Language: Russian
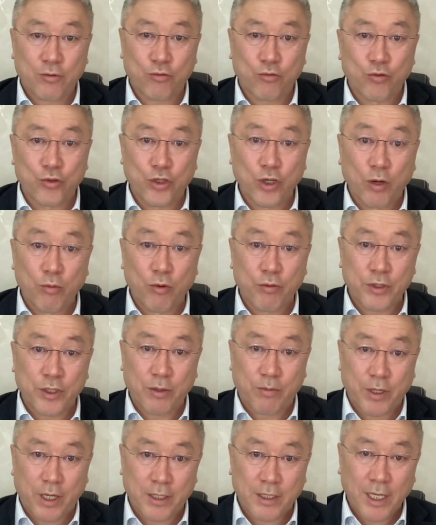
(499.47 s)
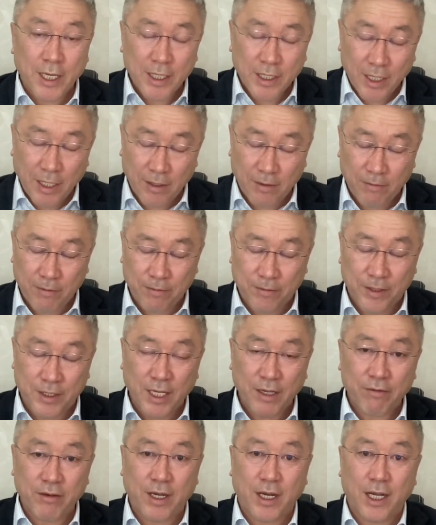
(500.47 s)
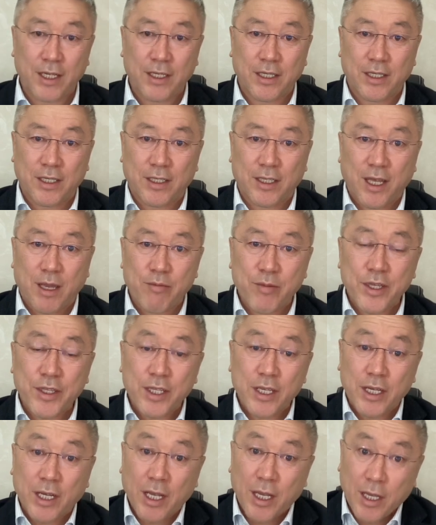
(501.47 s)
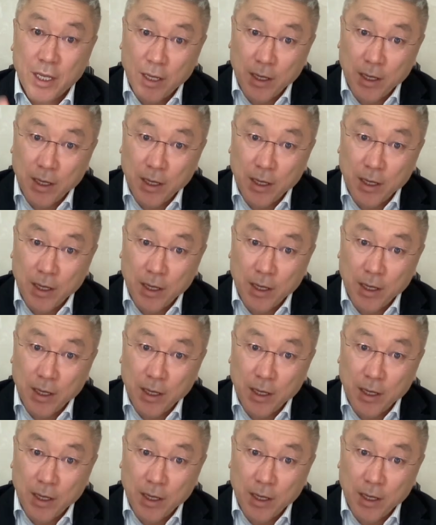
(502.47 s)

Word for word: Учебу все бросайте, все выходите на митинг.